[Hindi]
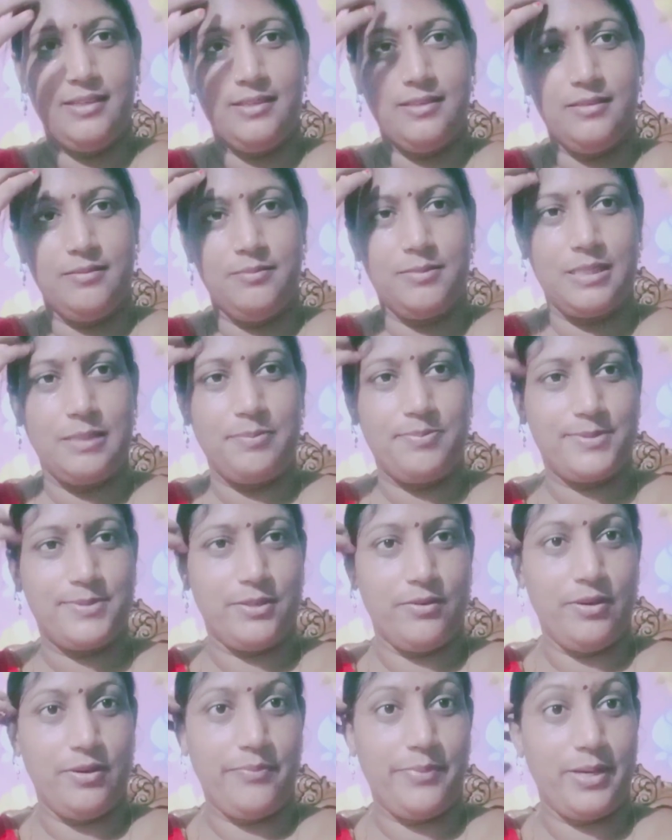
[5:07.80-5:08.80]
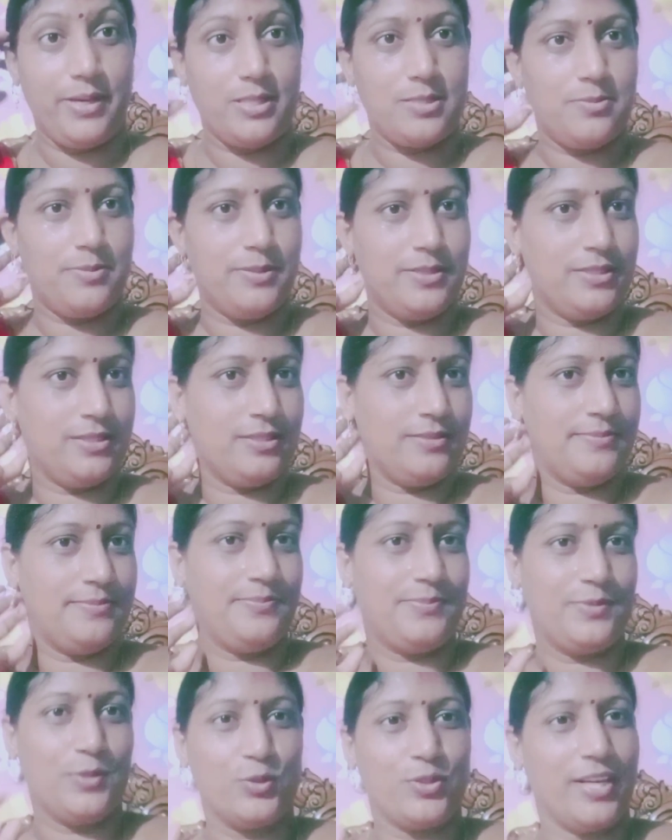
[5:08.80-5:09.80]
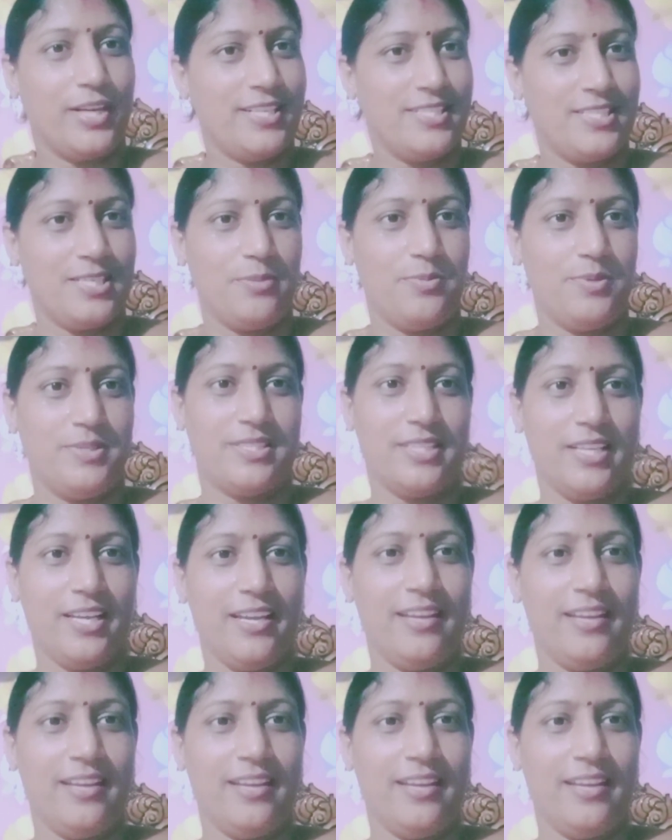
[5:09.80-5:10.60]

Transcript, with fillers: मतलब सवा पाँच बजे तो साढ़े छः बज गए